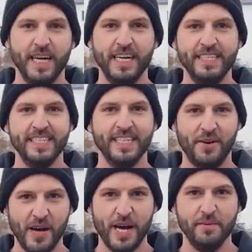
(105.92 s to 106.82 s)
Jahr,
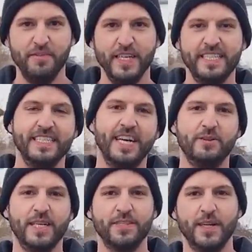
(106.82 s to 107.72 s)
genauer am 4.
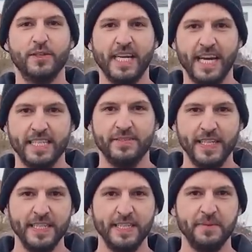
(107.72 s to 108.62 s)
Januar
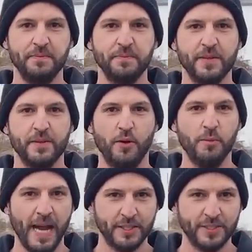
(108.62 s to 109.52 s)
2021
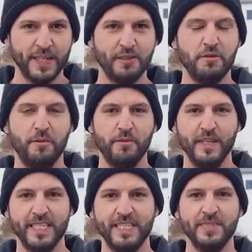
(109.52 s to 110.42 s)
um
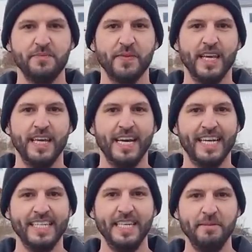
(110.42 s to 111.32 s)
21.45 Uhr,
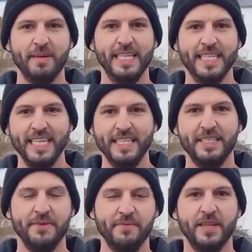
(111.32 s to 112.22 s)
hat hier in
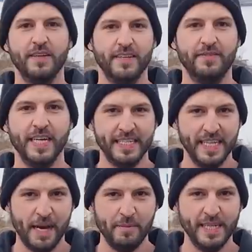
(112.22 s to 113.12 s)
Ballengries während
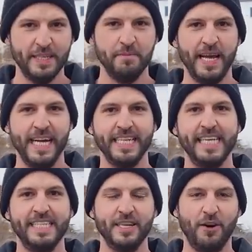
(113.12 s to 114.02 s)
der damals in Bayern
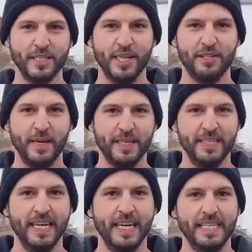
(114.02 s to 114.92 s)
geltenden
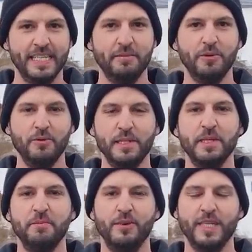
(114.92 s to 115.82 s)
Ausgangssperre die
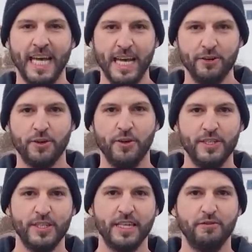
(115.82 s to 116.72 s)
berühmte
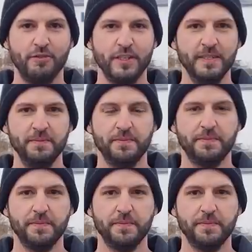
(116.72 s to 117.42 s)
Polizeikontrolle stattgefunden.